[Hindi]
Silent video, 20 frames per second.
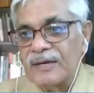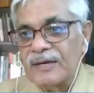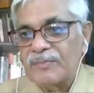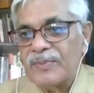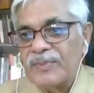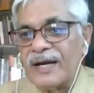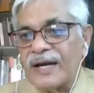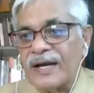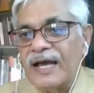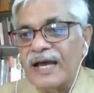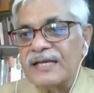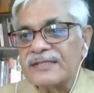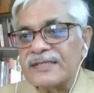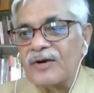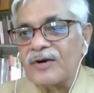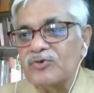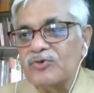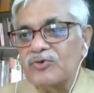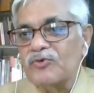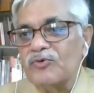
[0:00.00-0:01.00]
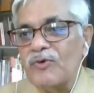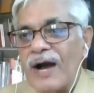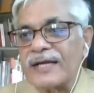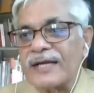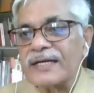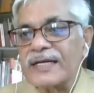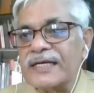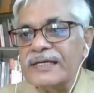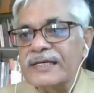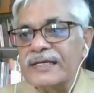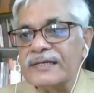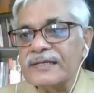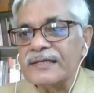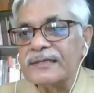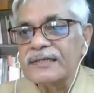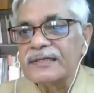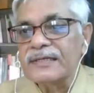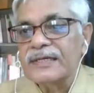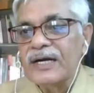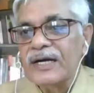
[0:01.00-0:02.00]
पर ऐसा हुआ नहीं
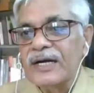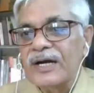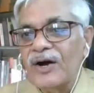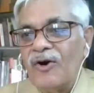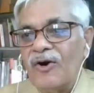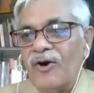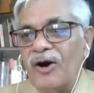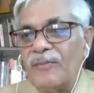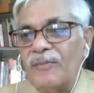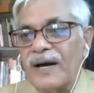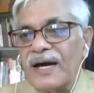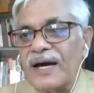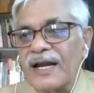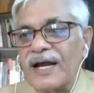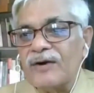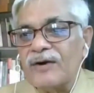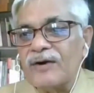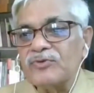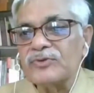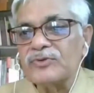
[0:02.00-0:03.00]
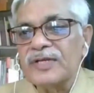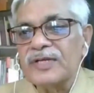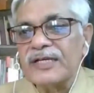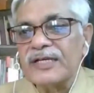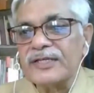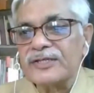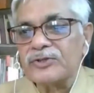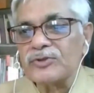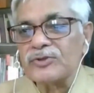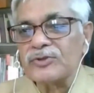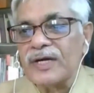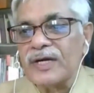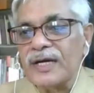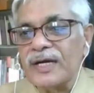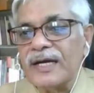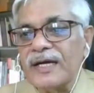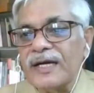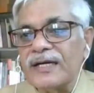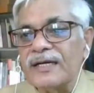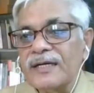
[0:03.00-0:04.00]
और हमारा उद्देश्य जो
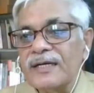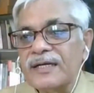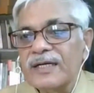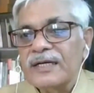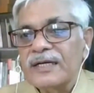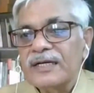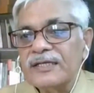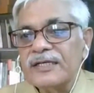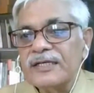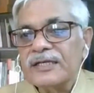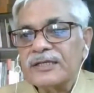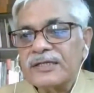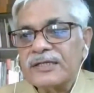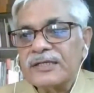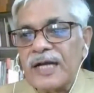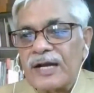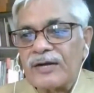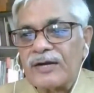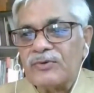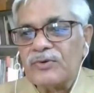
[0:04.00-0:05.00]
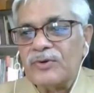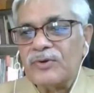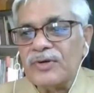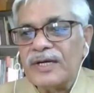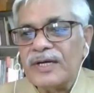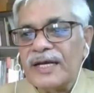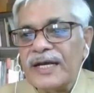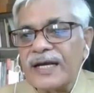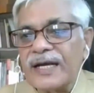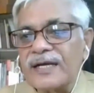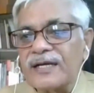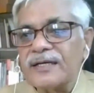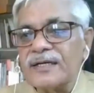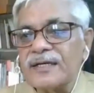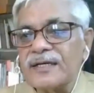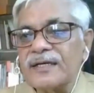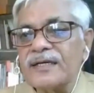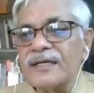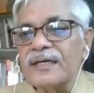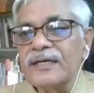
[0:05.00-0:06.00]
है शिक्षा को एक
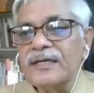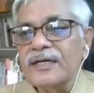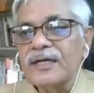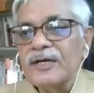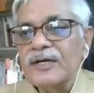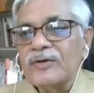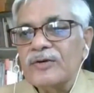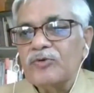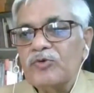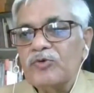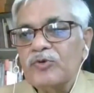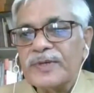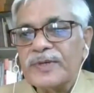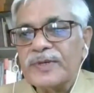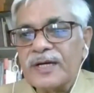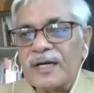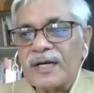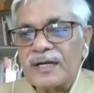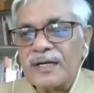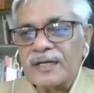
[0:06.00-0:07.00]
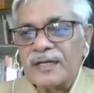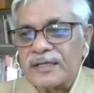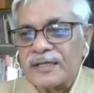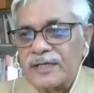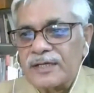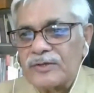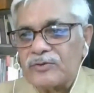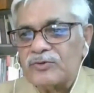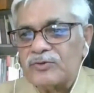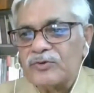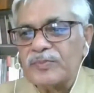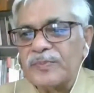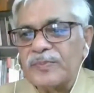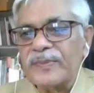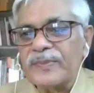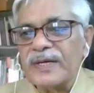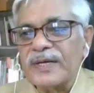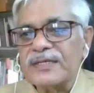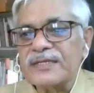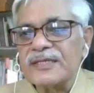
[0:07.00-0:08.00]
उपकरण के रूप
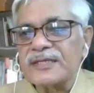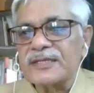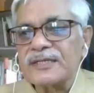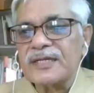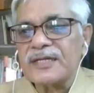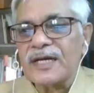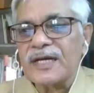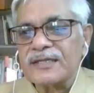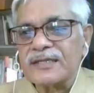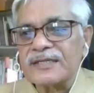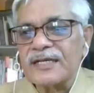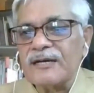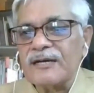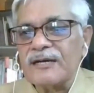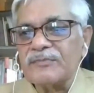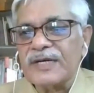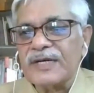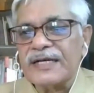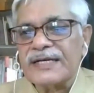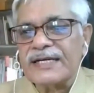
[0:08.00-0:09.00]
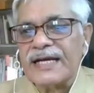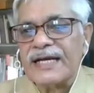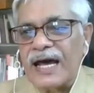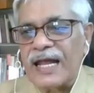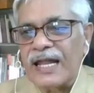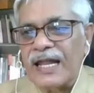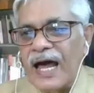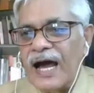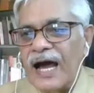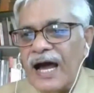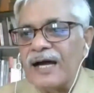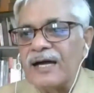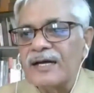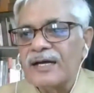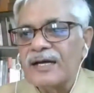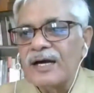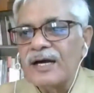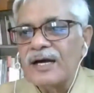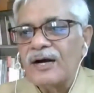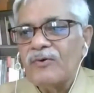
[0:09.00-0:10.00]
में जिस ढंग से हमने ढाला
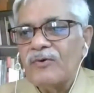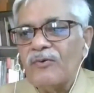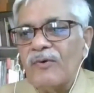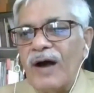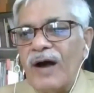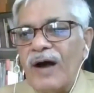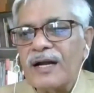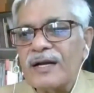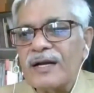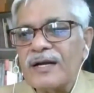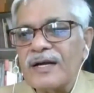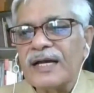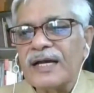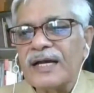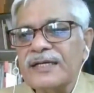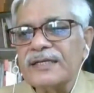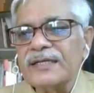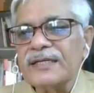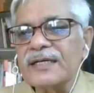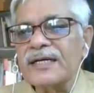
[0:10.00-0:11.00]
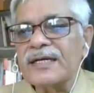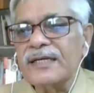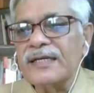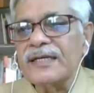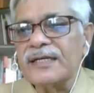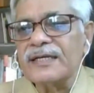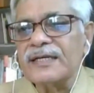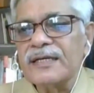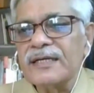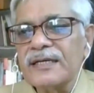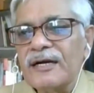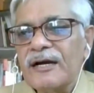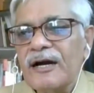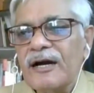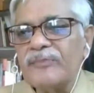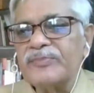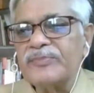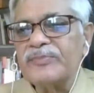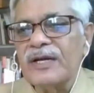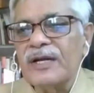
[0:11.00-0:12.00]
वह कहीं न कहीं
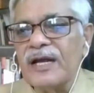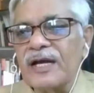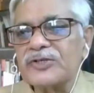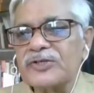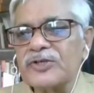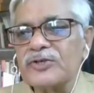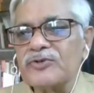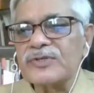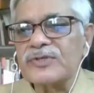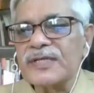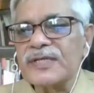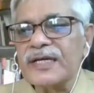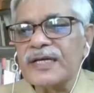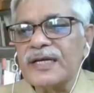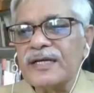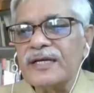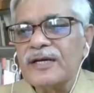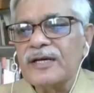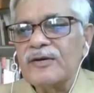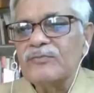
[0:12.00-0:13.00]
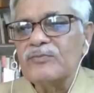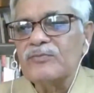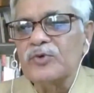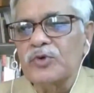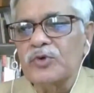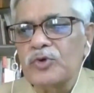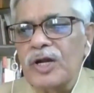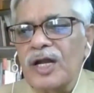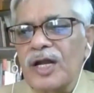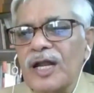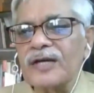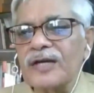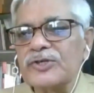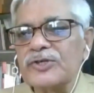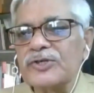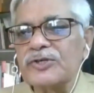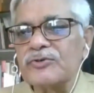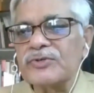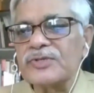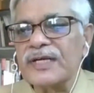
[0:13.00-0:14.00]
अपने लक्ष्यों से मूल
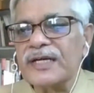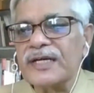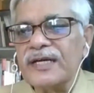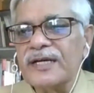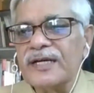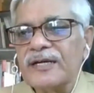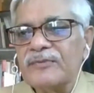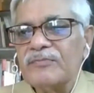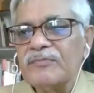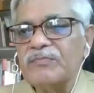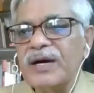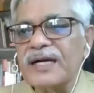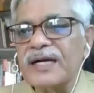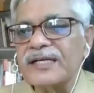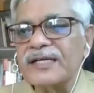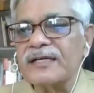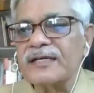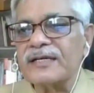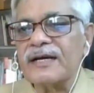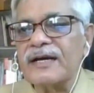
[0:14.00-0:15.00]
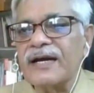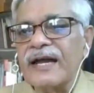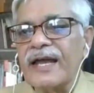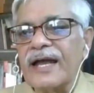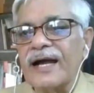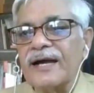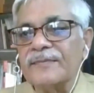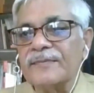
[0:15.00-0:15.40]
लक्ष्यों से भटक गया